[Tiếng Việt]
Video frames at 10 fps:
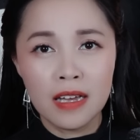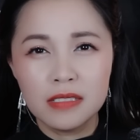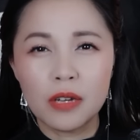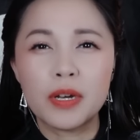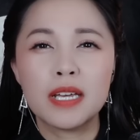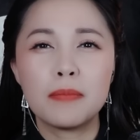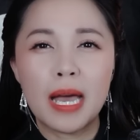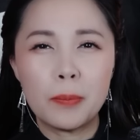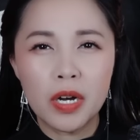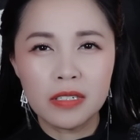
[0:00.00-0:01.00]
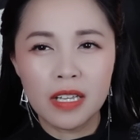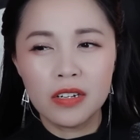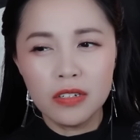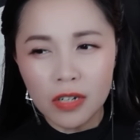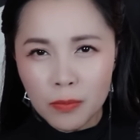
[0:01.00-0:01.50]
Sau khi bà mất thì
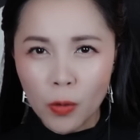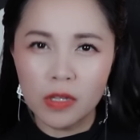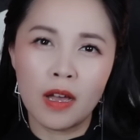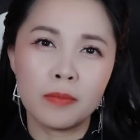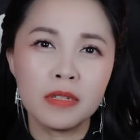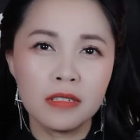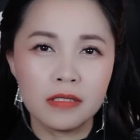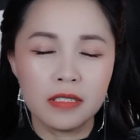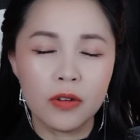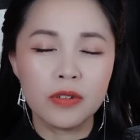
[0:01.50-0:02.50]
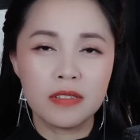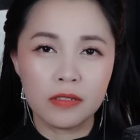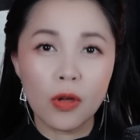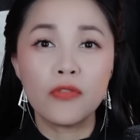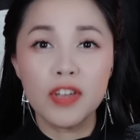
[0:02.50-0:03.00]
được có một nhóm người đối xử
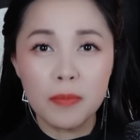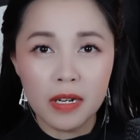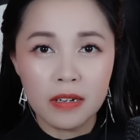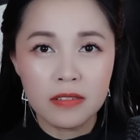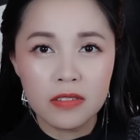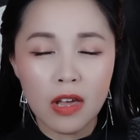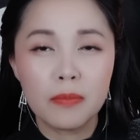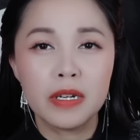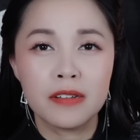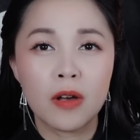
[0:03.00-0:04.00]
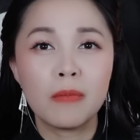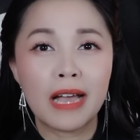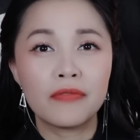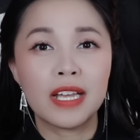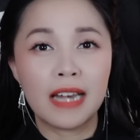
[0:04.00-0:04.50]
tốt với mình, cho mình công
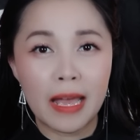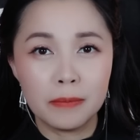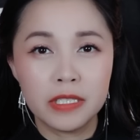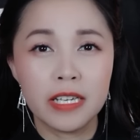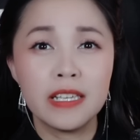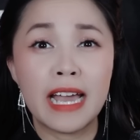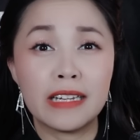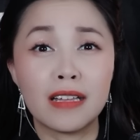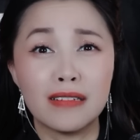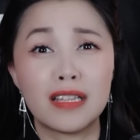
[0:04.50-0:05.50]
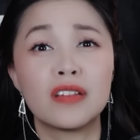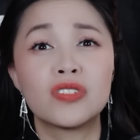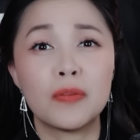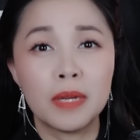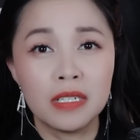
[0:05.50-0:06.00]
ăn việc làm, chỉ dạy tận tình
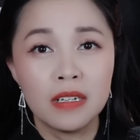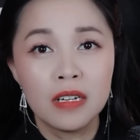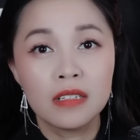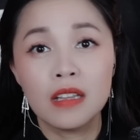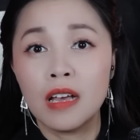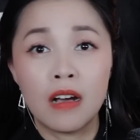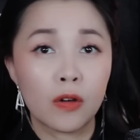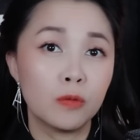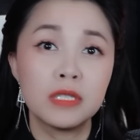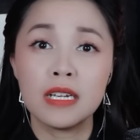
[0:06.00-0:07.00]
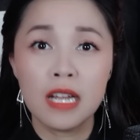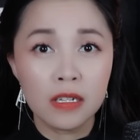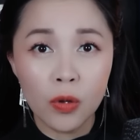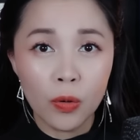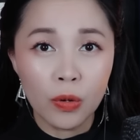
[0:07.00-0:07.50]
cho mình thì họ cũng chết hết
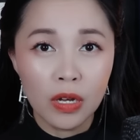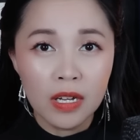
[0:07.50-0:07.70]
luôn.